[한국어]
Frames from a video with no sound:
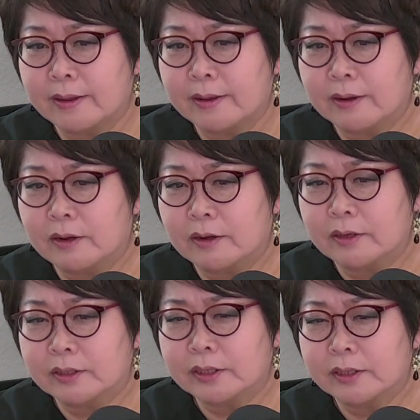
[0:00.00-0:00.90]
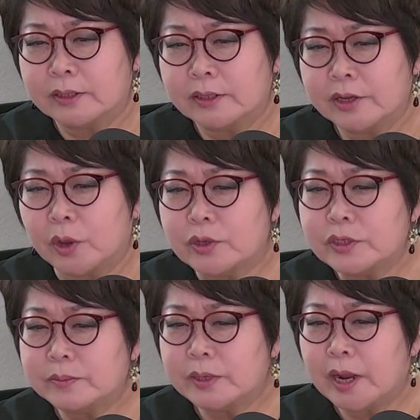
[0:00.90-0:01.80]
어, 이, 게
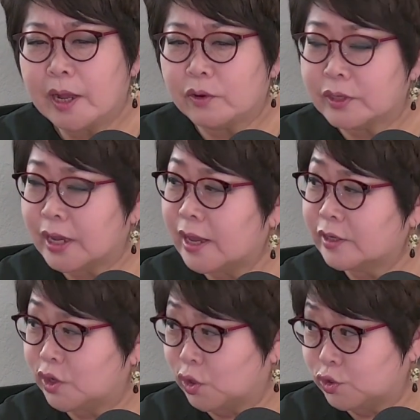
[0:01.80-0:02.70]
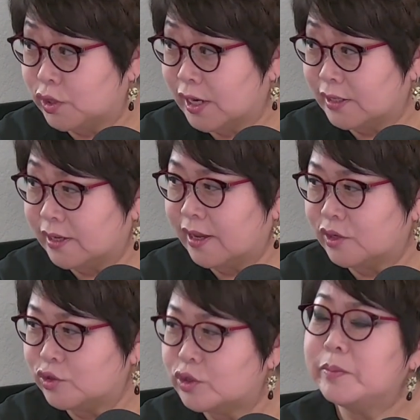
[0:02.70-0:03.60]
연습을 하거나 연주를 할 때
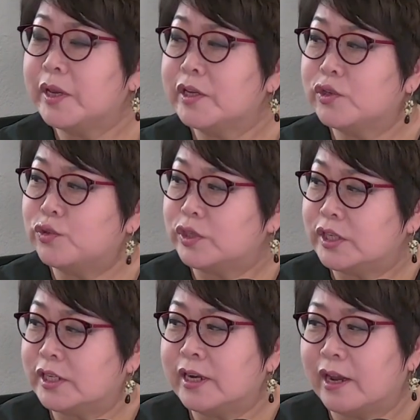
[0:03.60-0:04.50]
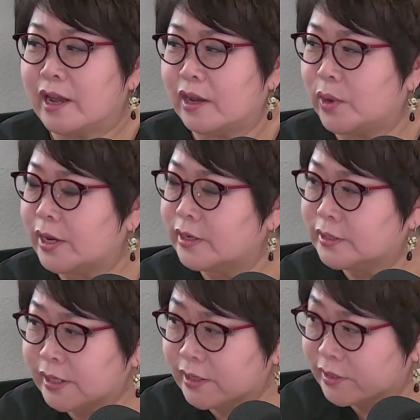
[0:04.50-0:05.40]
주님께서 주신 은혜가
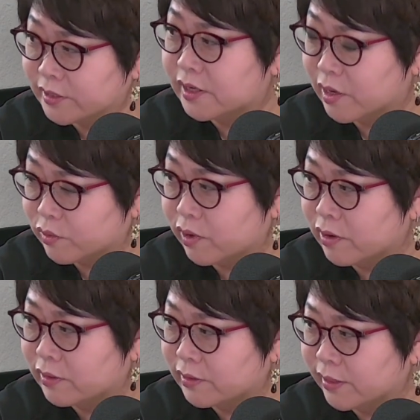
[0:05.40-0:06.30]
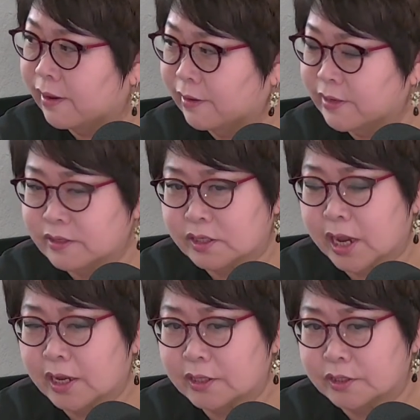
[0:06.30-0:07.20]
굉장히 크더라고요. 네. 예, 그래서
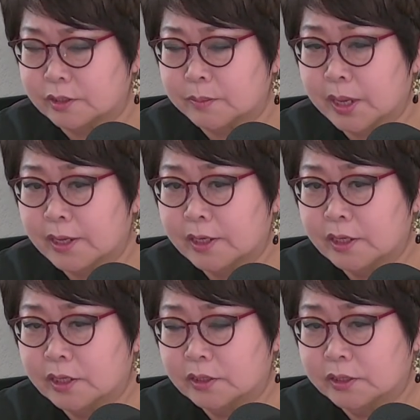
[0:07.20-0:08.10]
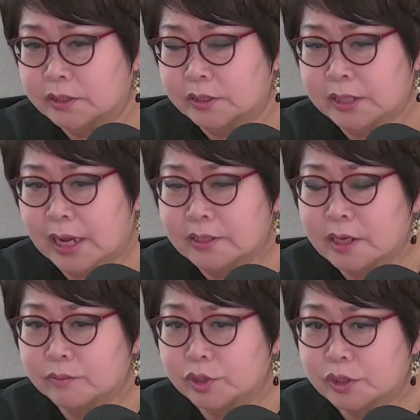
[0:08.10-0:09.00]
제가 지금 어, 이
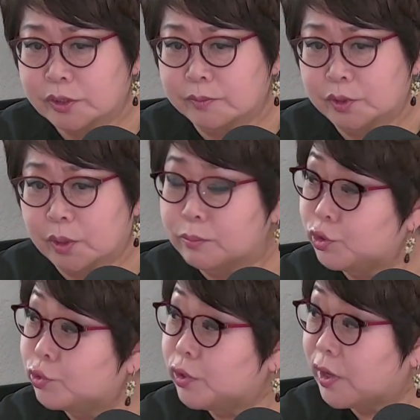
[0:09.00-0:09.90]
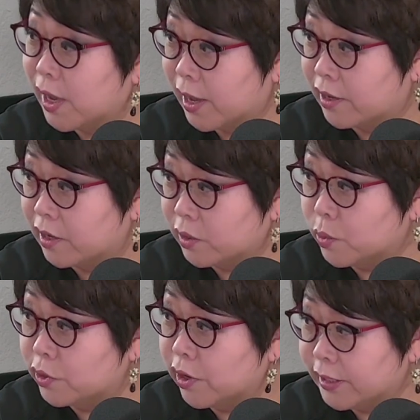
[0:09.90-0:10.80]
양상불이 지금 전부 6회
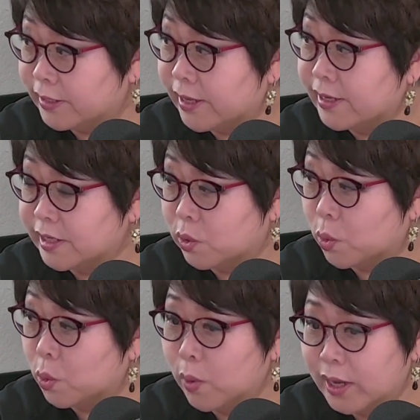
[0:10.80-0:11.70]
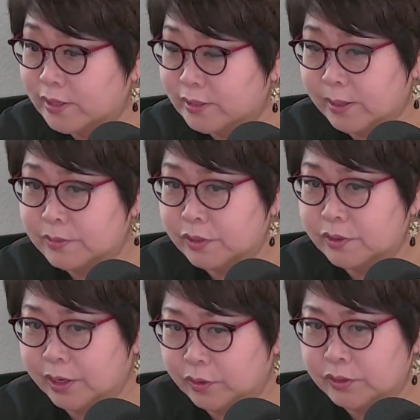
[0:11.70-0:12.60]
공연인데 제가 5회를 참석을
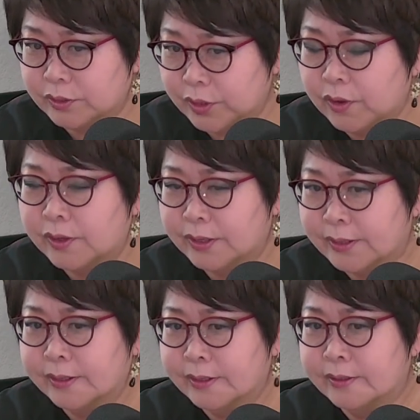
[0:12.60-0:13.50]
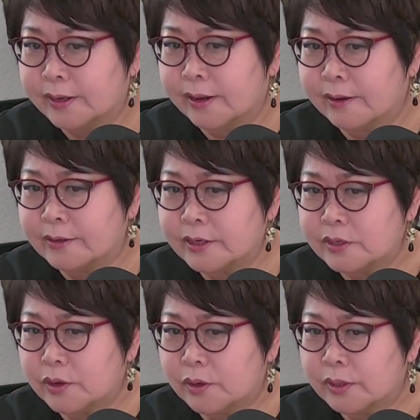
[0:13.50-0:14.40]
했거든요. 네. 예,
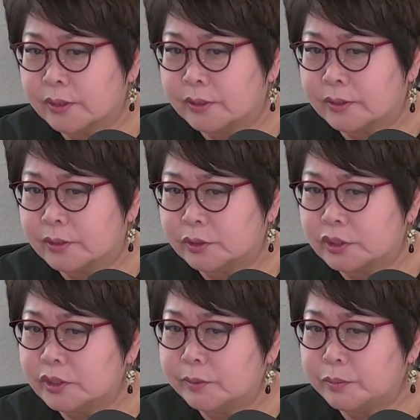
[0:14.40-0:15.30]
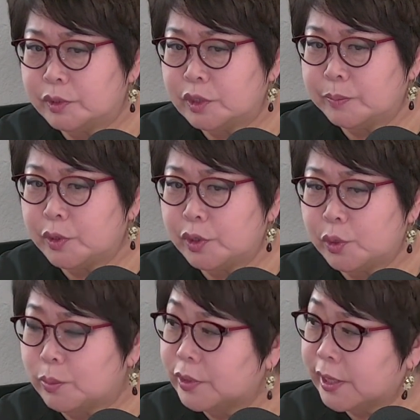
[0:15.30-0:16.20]
그래서 어, 특, 특별히
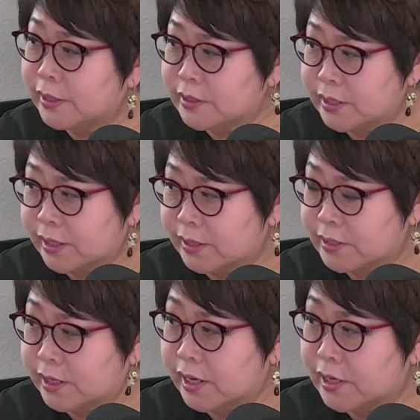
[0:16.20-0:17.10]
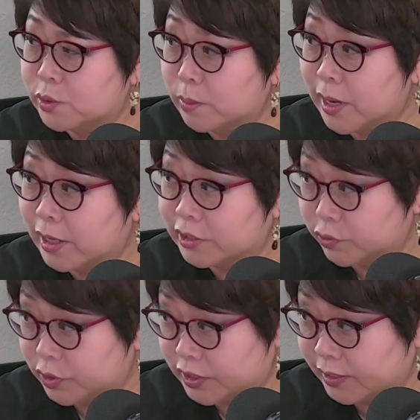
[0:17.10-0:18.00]
요번에는 이제 제갈 소망
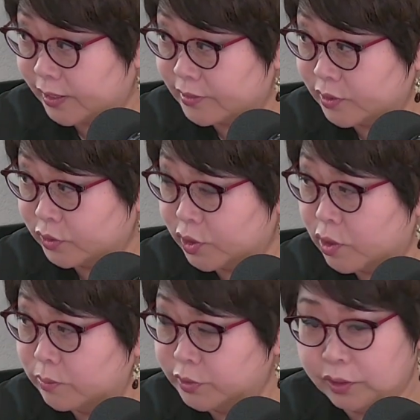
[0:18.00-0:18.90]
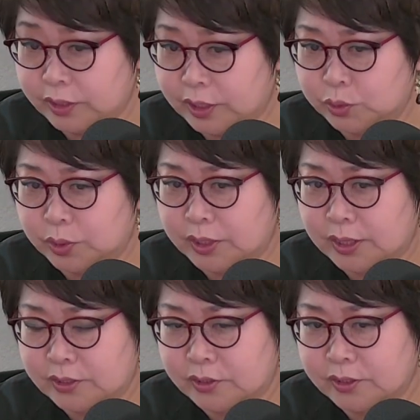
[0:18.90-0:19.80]
지휘자께서 처음 저희랑
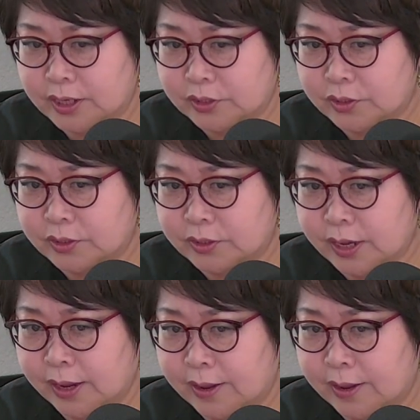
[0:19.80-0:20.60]
조인하셔서 하셨는데